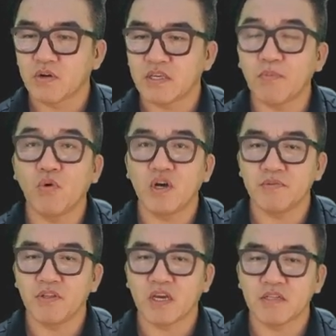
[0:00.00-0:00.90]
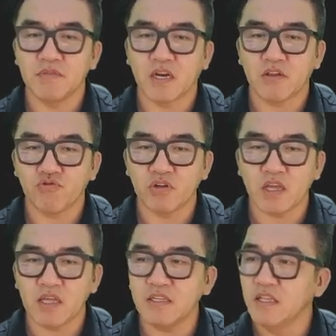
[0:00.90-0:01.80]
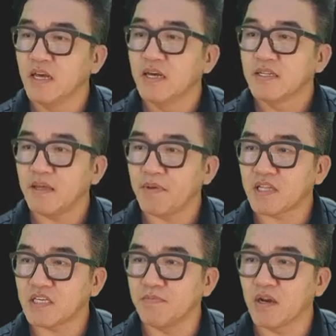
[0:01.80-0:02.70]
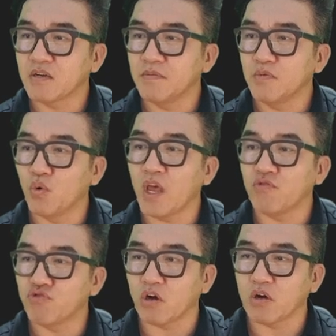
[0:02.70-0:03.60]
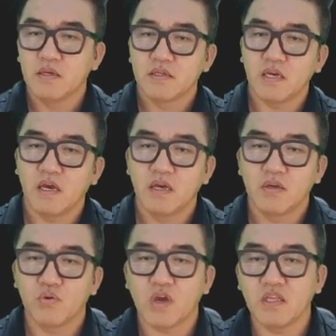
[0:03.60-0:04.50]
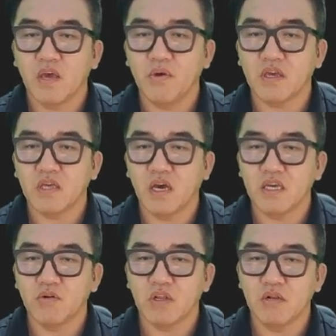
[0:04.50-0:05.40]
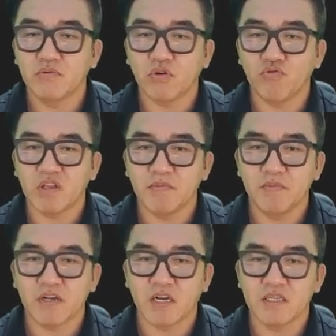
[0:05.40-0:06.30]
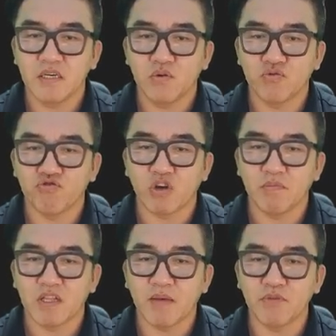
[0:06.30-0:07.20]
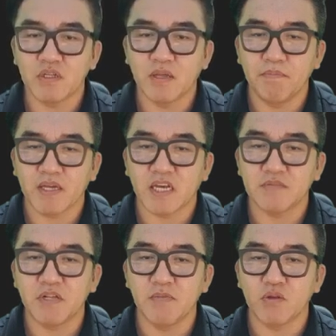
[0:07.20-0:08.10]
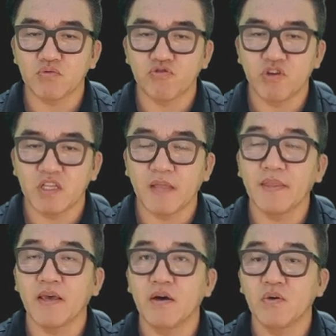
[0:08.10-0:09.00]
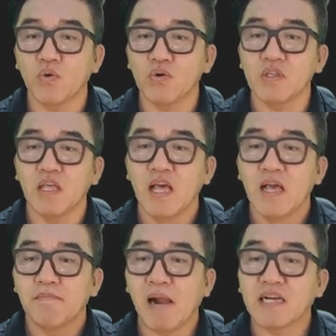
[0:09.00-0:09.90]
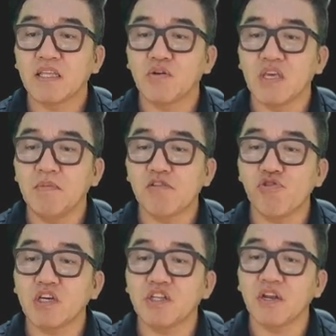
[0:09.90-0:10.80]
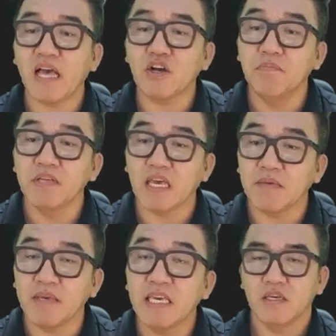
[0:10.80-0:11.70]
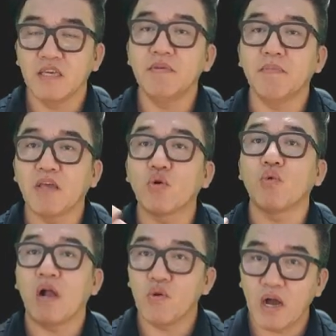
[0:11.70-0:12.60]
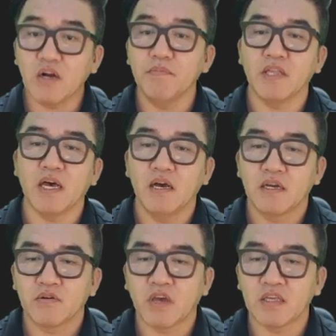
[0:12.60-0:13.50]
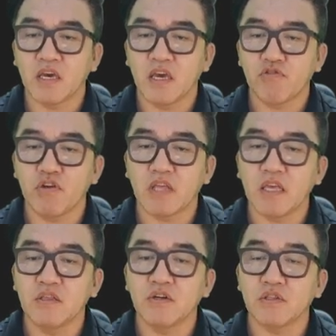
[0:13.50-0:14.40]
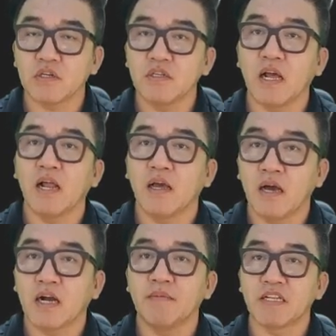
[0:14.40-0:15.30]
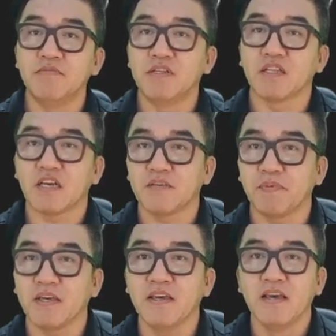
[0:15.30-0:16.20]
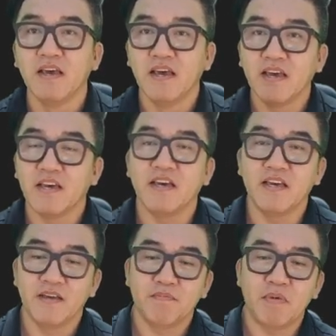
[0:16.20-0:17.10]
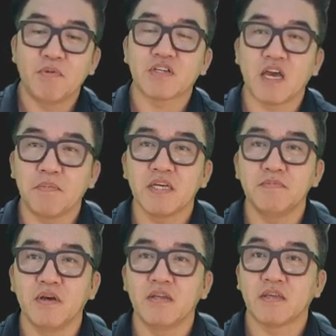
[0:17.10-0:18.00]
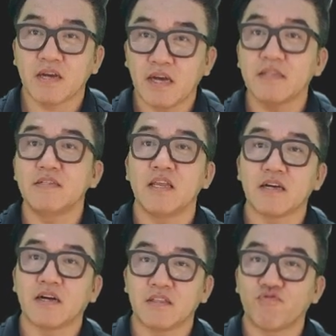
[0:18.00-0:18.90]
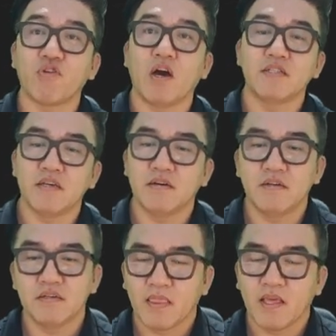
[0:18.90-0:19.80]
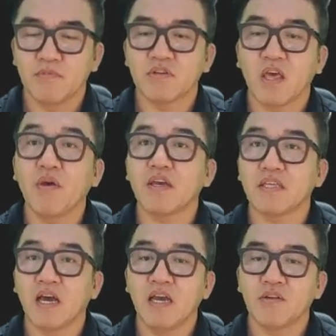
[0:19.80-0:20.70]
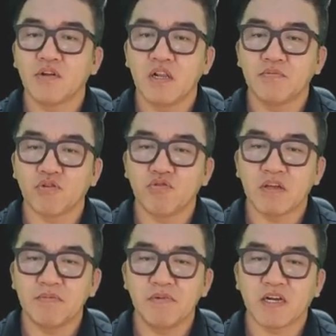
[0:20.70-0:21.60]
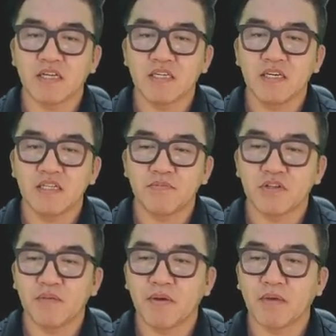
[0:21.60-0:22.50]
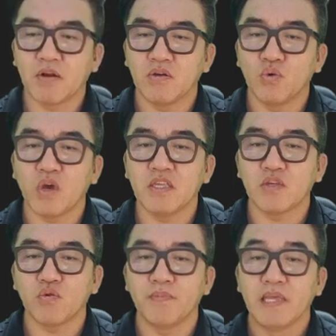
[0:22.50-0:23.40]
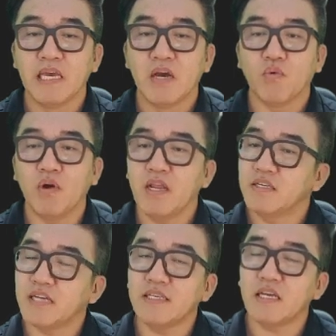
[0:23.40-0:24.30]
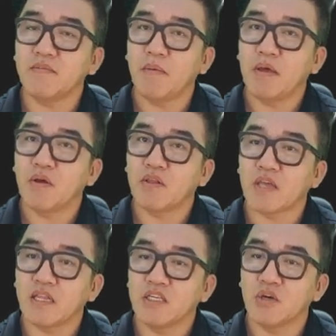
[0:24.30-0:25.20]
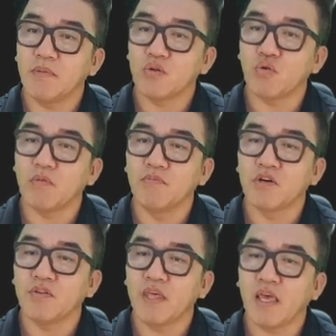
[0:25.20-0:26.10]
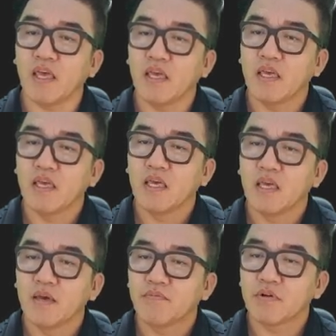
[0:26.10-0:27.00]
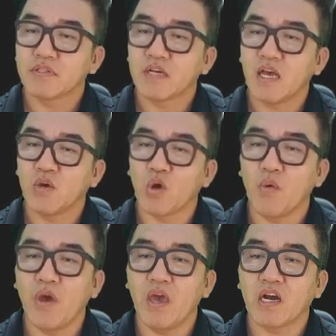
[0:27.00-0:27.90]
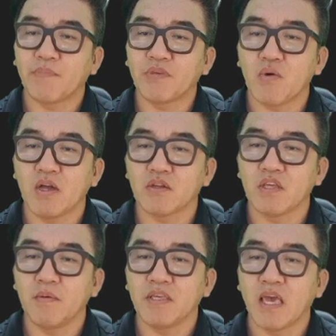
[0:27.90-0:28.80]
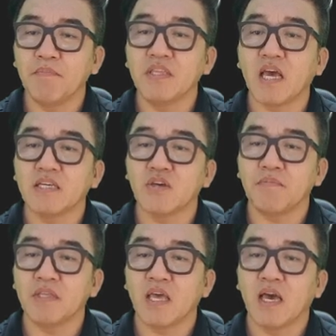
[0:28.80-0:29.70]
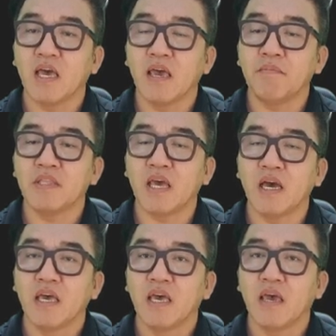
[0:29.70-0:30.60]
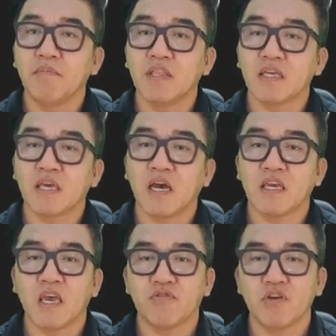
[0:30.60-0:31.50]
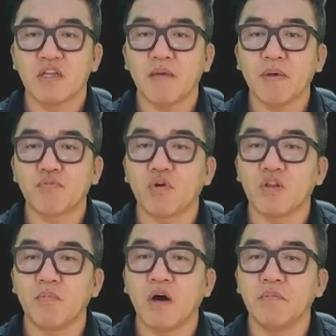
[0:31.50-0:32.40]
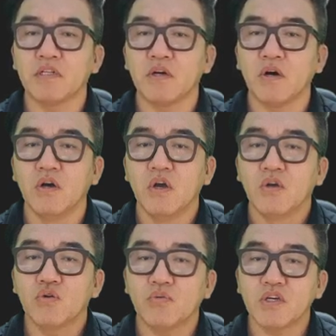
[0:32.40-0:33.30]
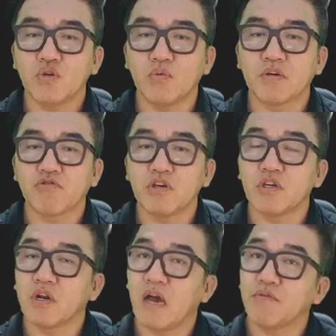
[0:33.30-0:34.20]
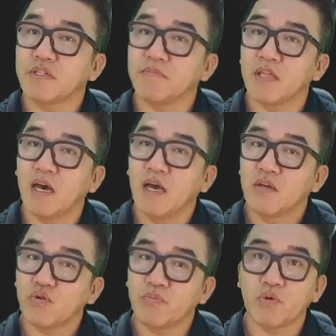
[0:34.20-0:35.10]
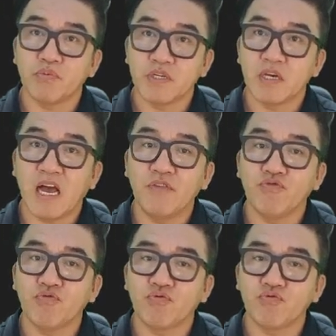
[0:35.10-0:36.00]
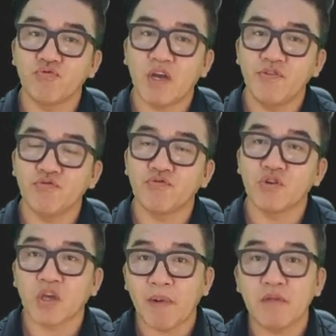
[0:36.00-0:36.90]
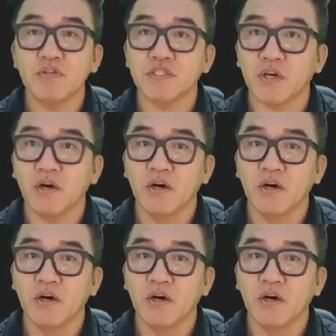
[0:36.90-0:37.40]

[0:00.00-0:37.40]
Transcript: 참고하시면 되겠습니다. 그래서 6월 달에는 340만 원. 그럼 올해 누적. 자, 요게 이제 해외 계좌 1월 1일부터 6월 30일까지 요 누적입니다. 3,347만 원 정도 수익이 났네요. 요거는 말 그대로 이미 수익 실현한 겁니다. 이미 이미 매도를 완료한 겁니다. 그리고 계좌에 수익 나 있는 것들은 아, 까 말씀드렸다시피 예, 멤버십 가입하시면 제가 까드릴 테니까 그때 구경하세요. 아무튼 해외 계좌 1월 1일부터 6월 30일까지 3,300만 원. 요게 이제 좀 원래는 짤짤이 매매를 했던 게 한 2천만 원 조금 넘는 건데 플러스가 요게 왜 갑자기 확 늘었냐면 이제 엔비디아 아시죠? 엔비디아. 엔비디아. 엔비디아 제가 이게 수익이 300%가 넘어가면서 조금씩 조금씩 수익을 하고 있습니다. 조금 조금씩 한 주, 두 주, 한 주, 두 주 이렇게 팔고 있어요.